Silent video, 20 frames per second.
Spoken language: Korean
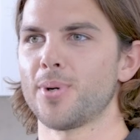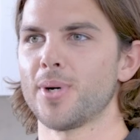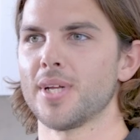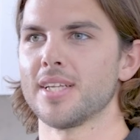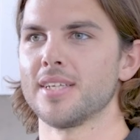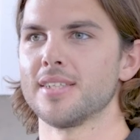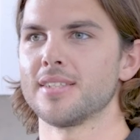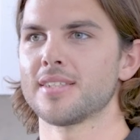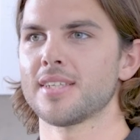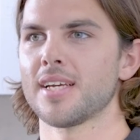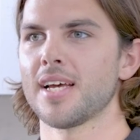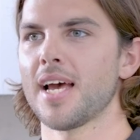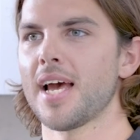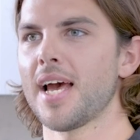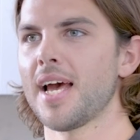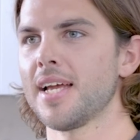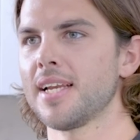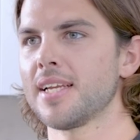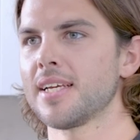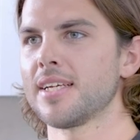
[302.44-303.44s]
머신의
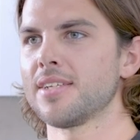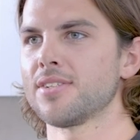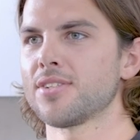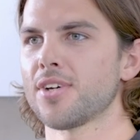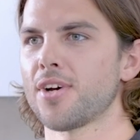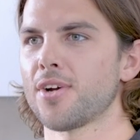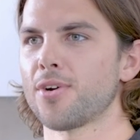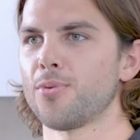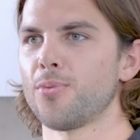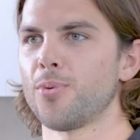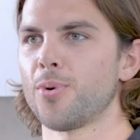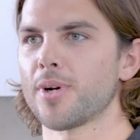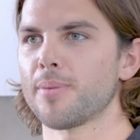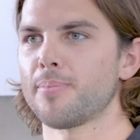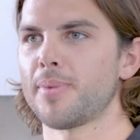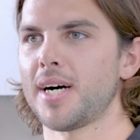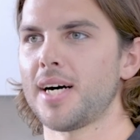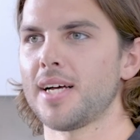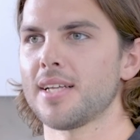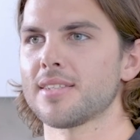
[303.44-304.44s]
보일러와 내부
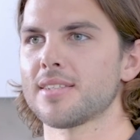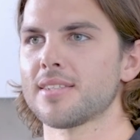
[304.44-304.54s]
부속품에